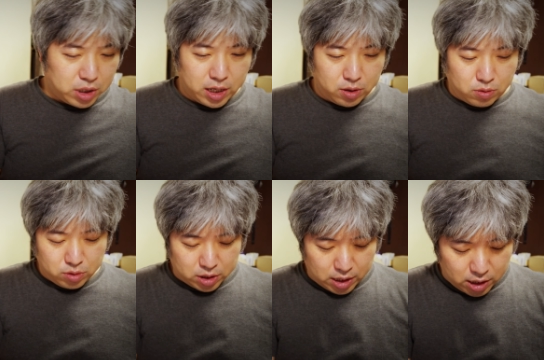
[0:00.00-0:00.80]
体、
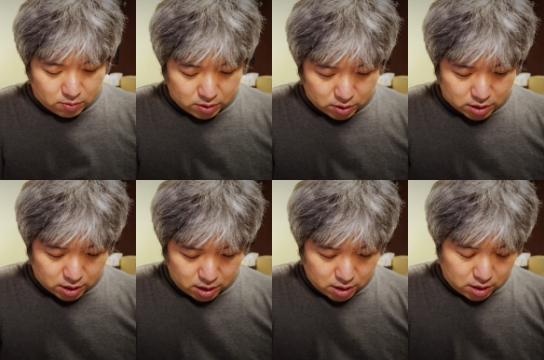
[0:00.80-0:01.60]
本体側のです
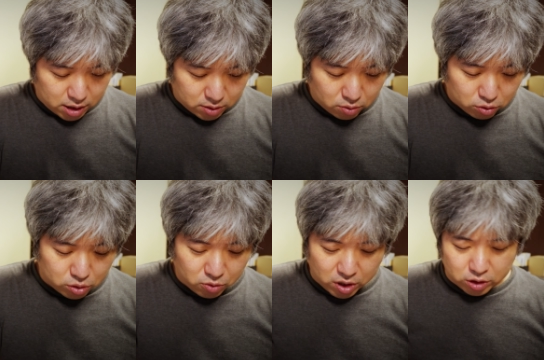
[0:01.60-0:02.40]
ね、えっと、
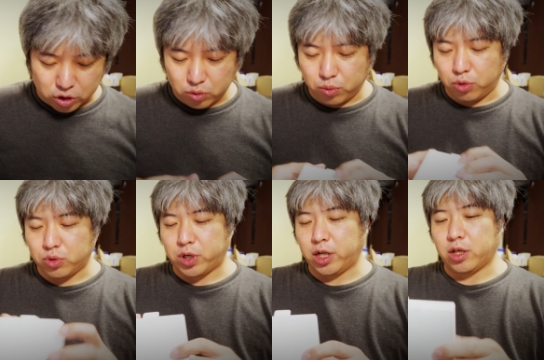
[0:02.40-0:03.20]
オズモアクション4
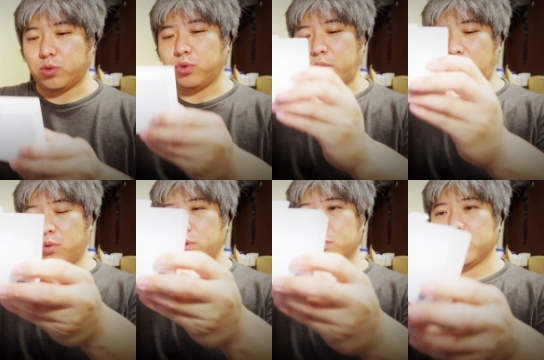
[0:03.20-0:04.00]
と書いてある方の
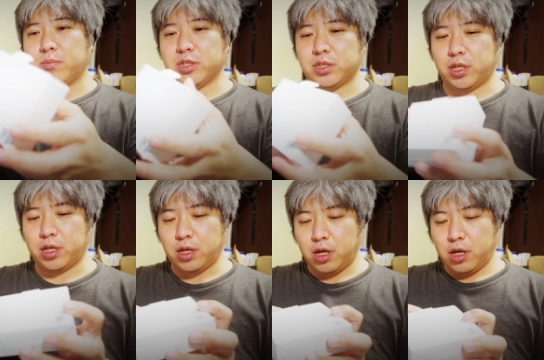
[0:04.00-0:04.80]
箱でございます
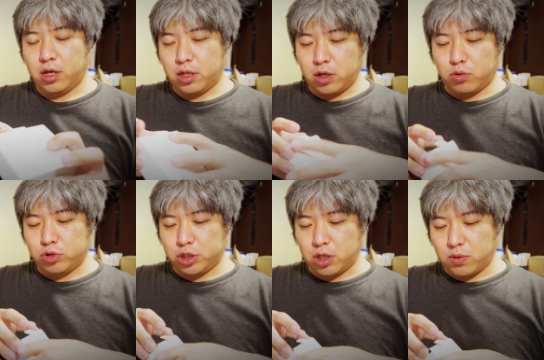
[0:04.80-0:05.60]
ね。で、
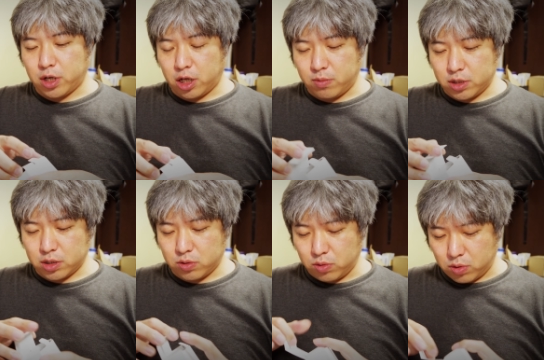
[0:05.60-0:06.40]
こちらを開けま
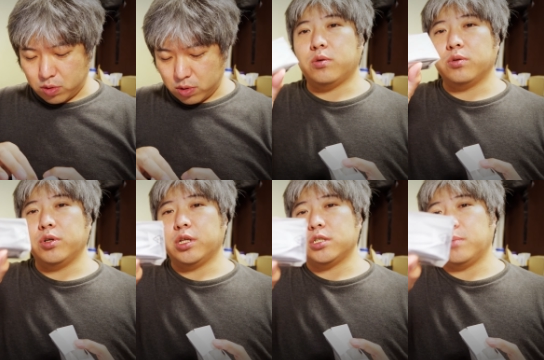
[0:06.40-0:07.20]
すと、この
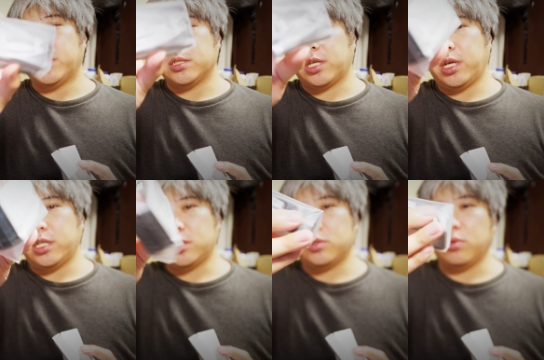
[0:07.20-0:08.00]
ようにですね、まず
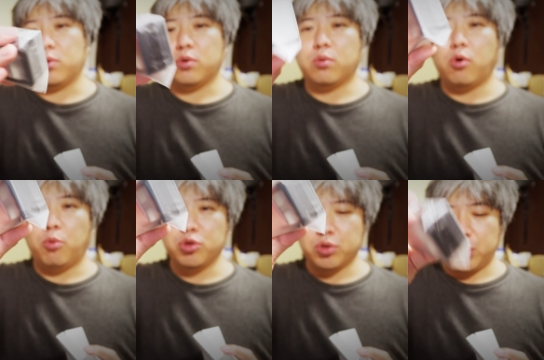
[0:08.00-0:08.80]
ケースと小
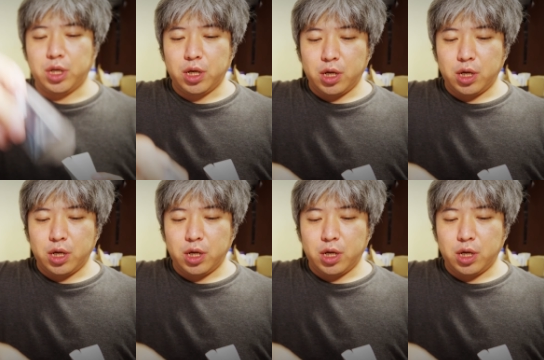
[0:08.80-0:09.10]
物類、